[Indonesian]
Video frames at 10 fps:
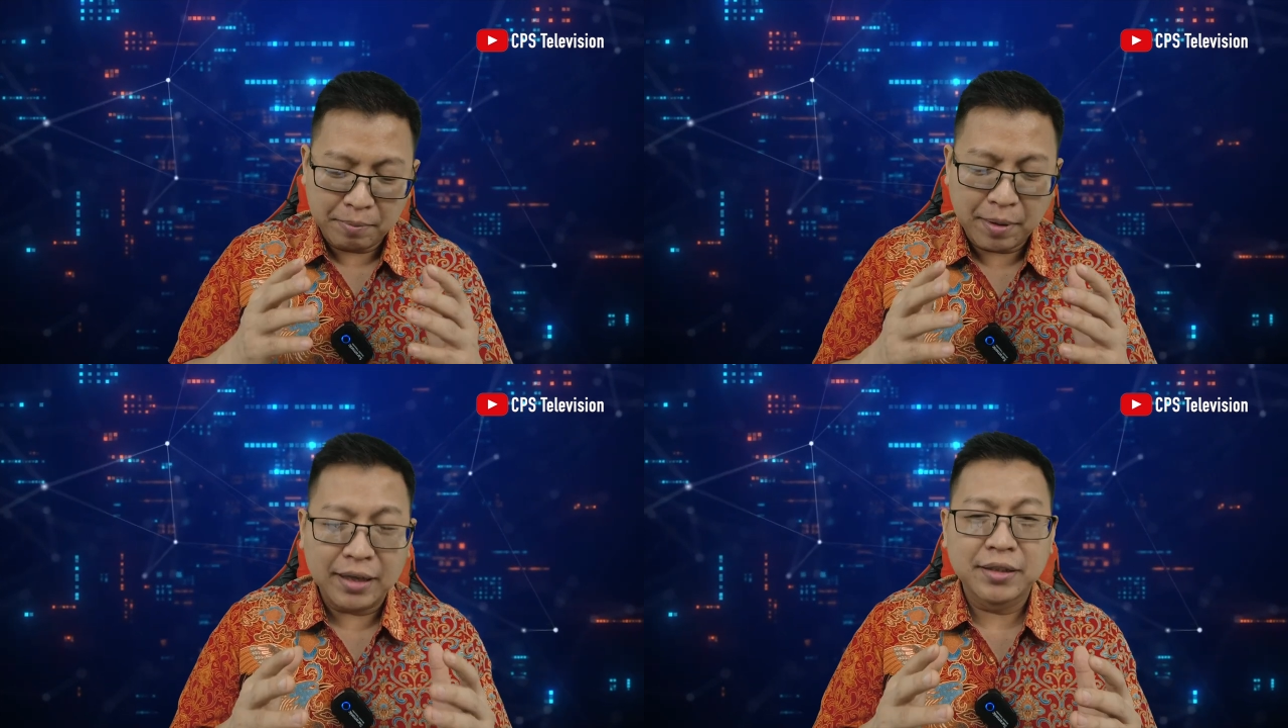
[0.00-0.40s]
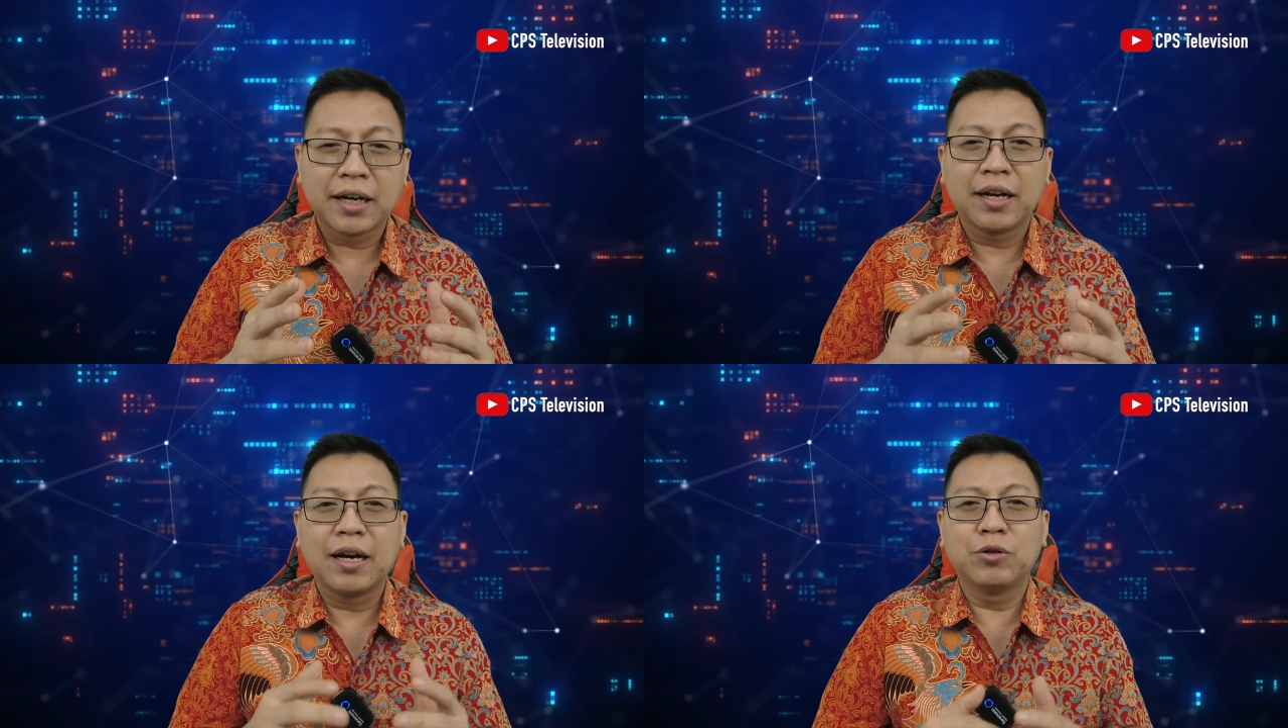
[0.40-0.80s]

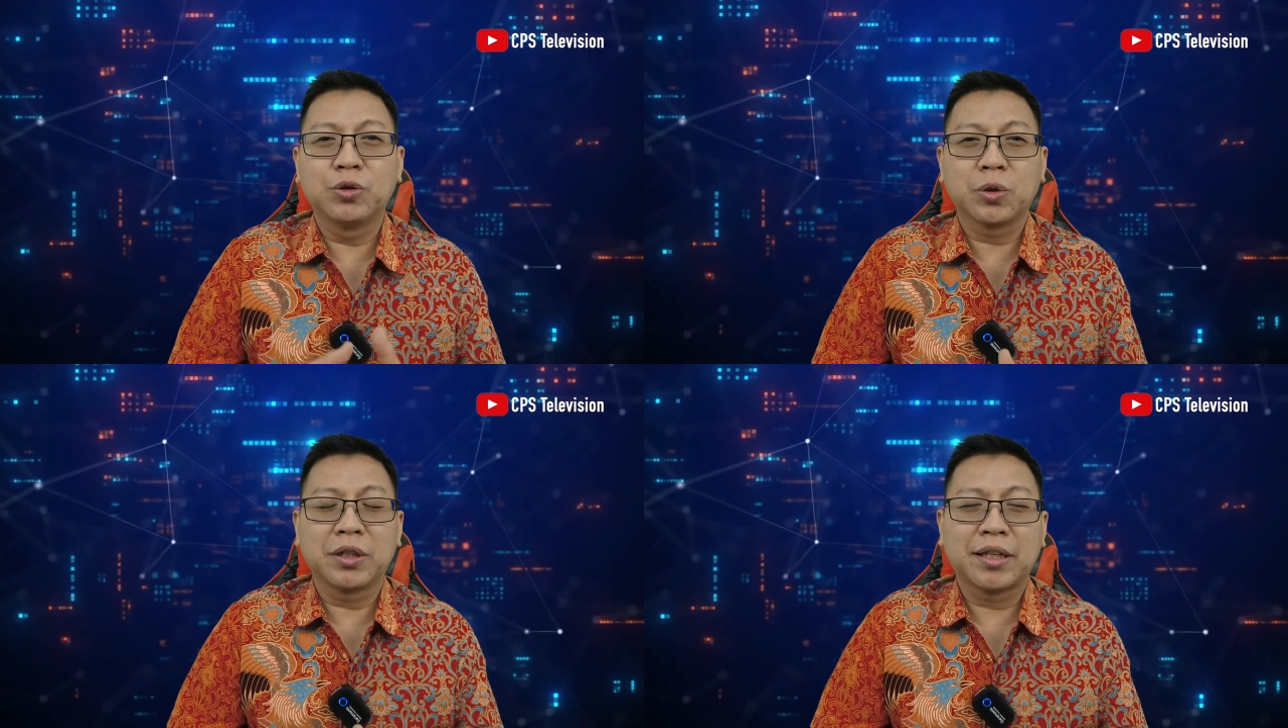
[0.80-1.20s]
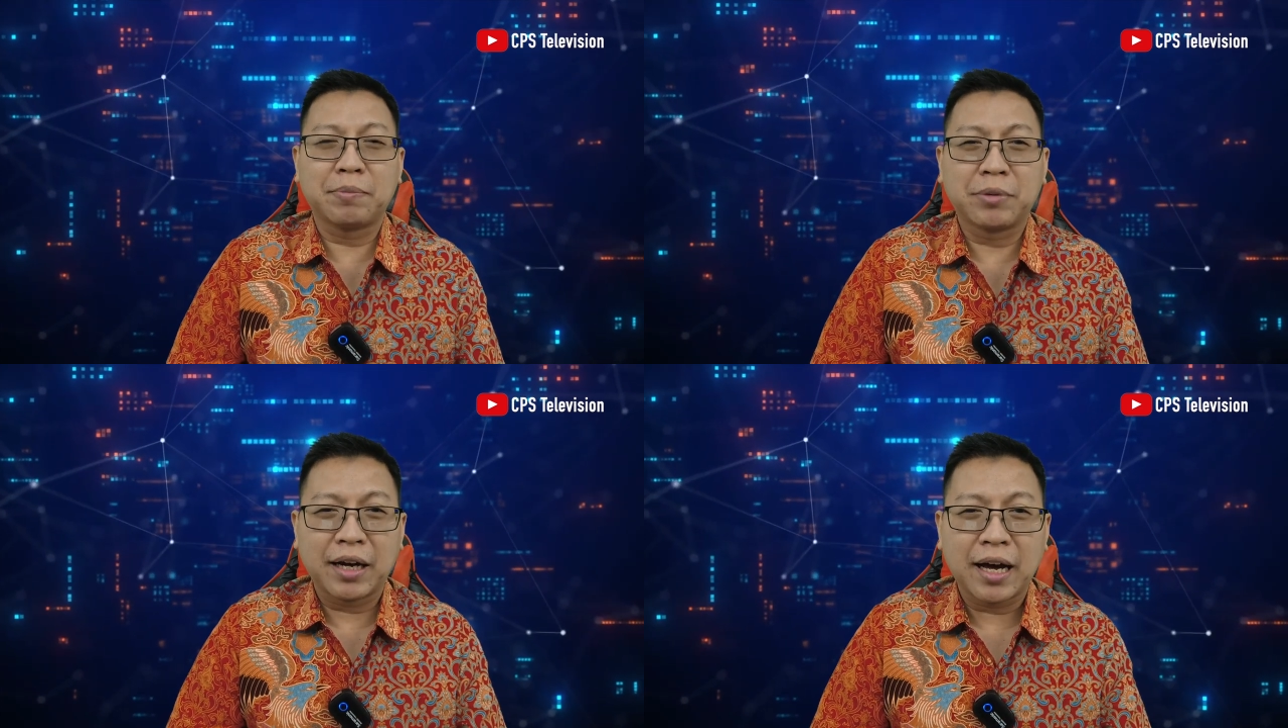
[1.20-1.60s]
Belajarlah untuk
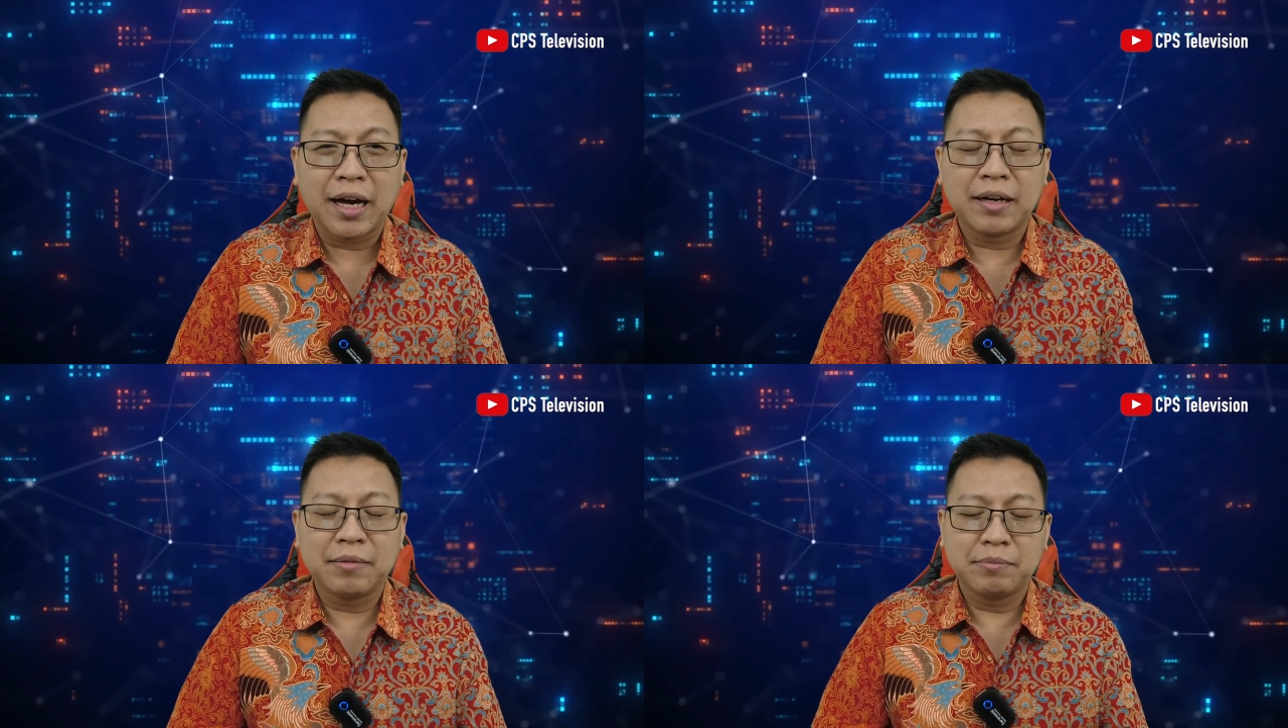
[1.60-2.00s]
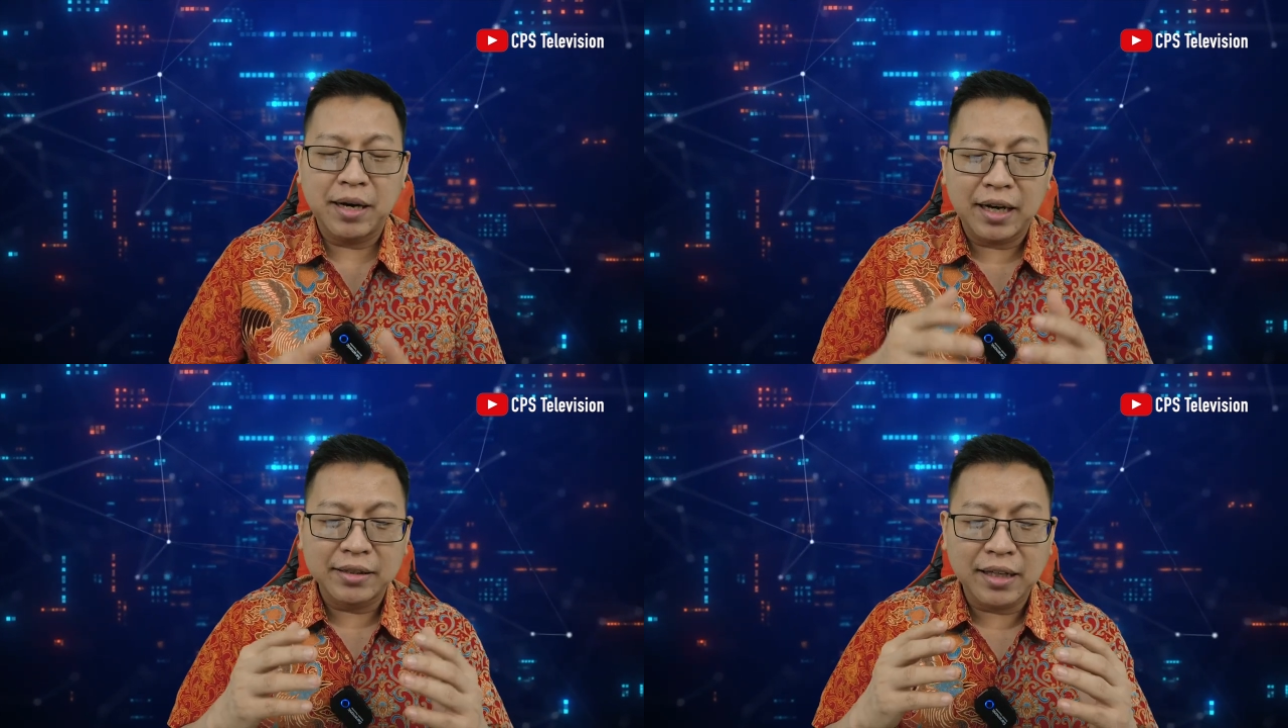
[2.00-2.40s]
tetap tenang,
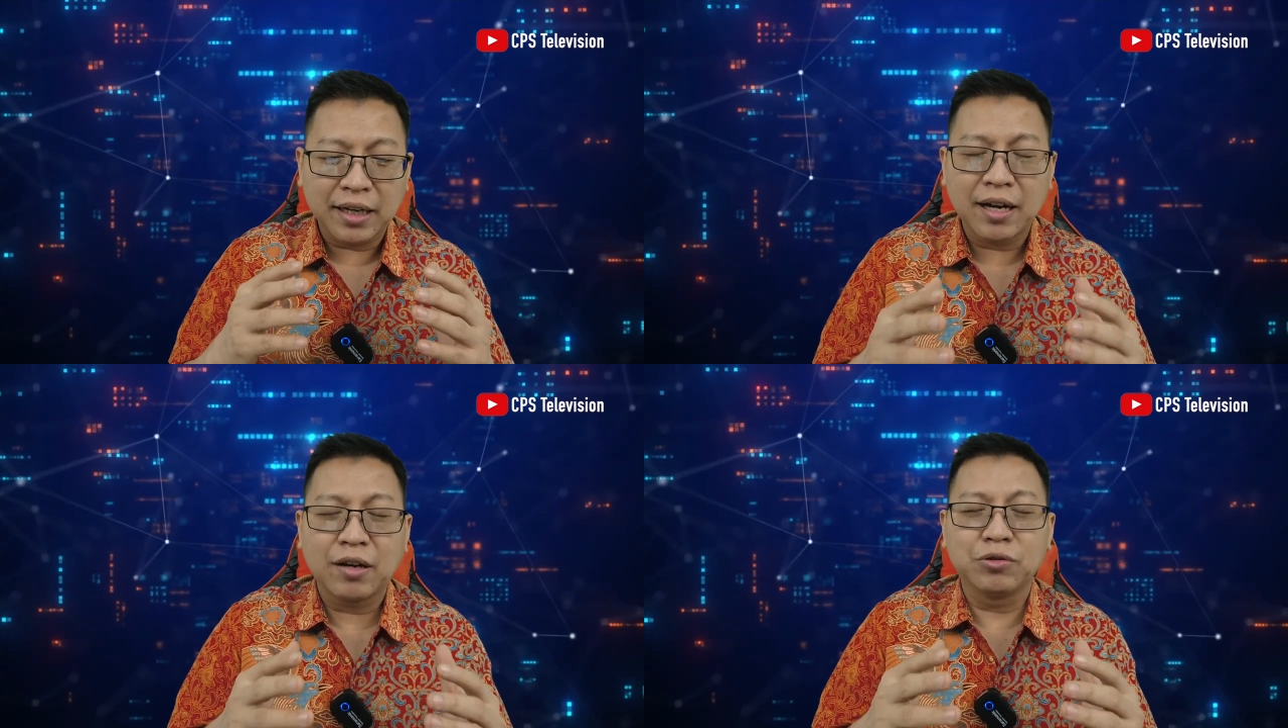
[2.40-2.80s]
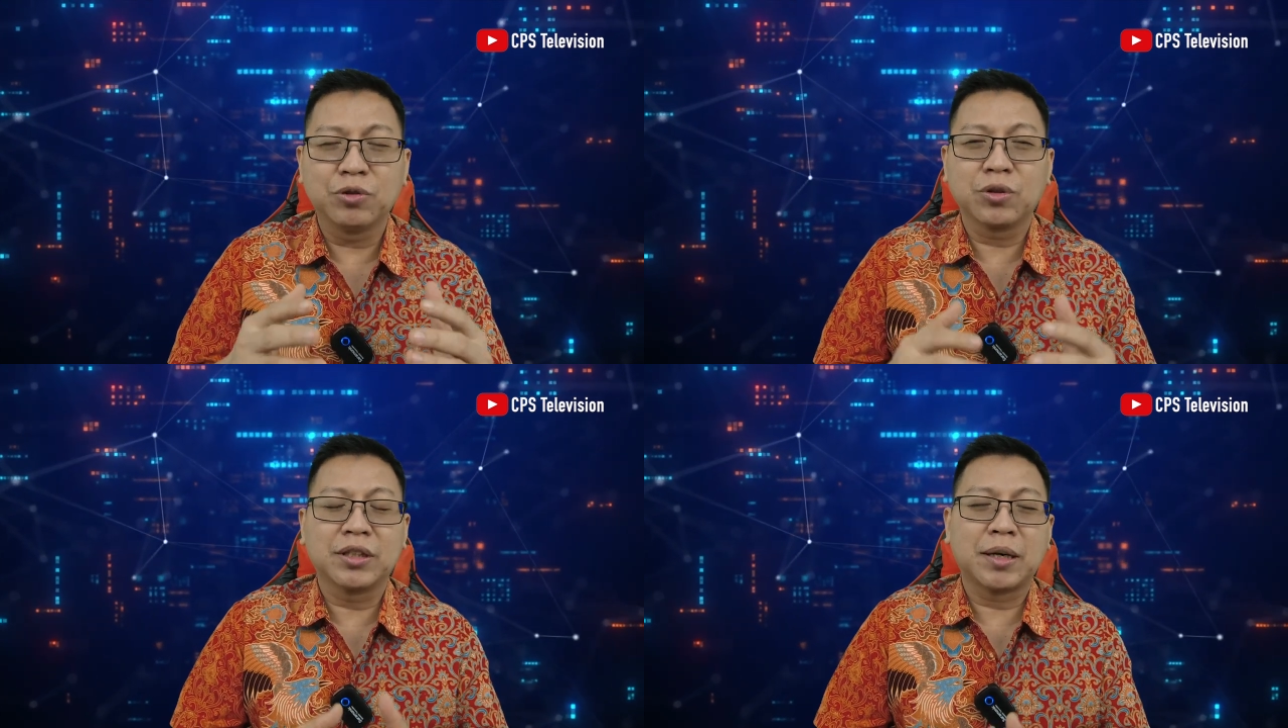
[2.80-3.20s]
belajarlah
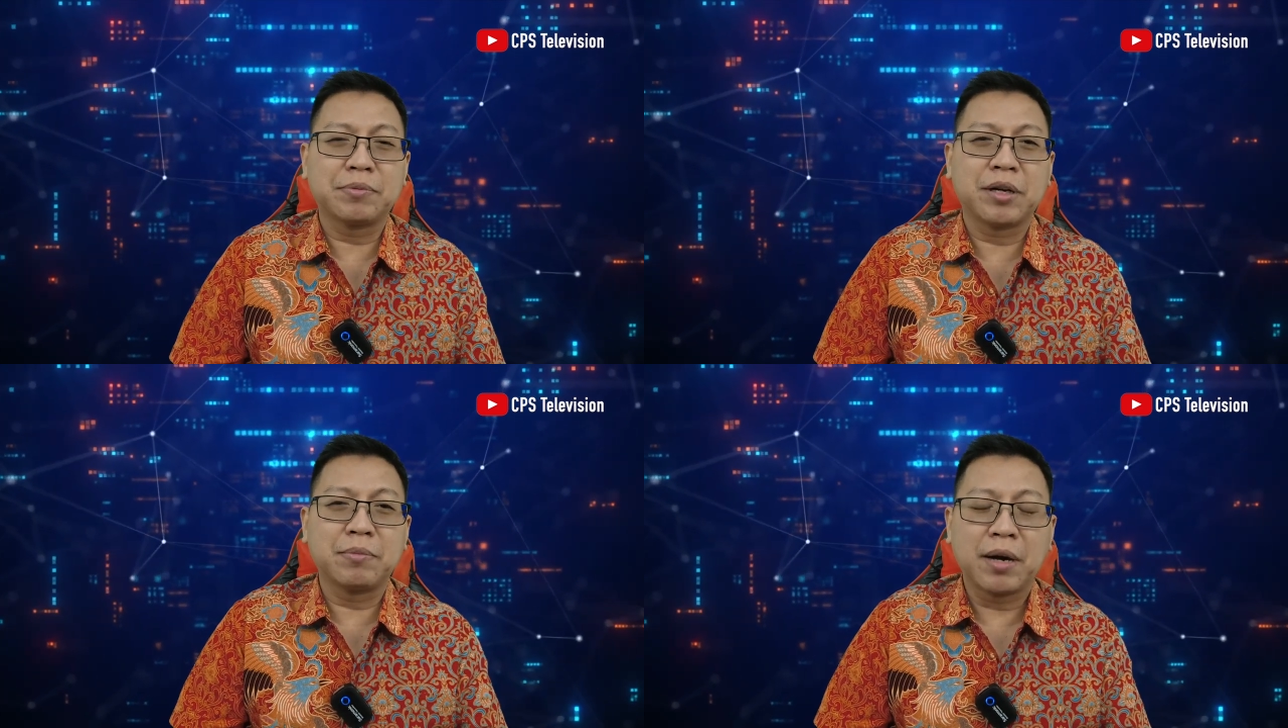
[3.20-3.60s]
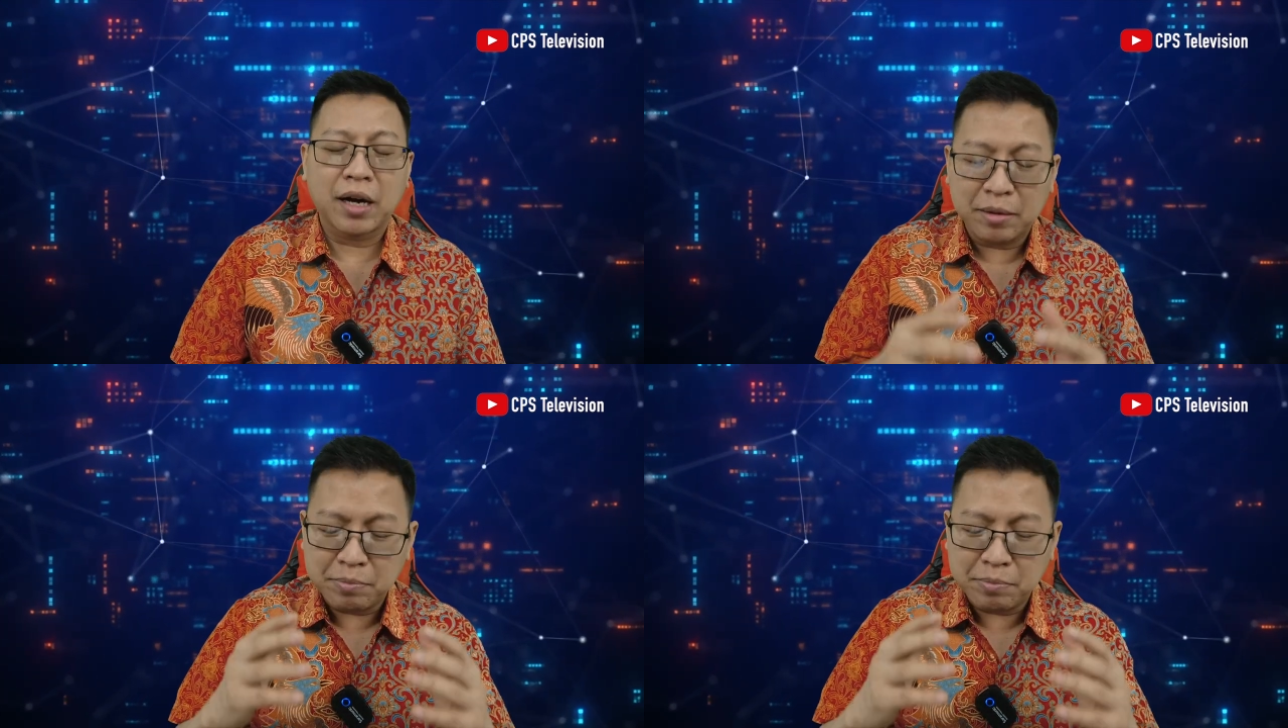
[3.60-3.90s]
untuk tetap sabar,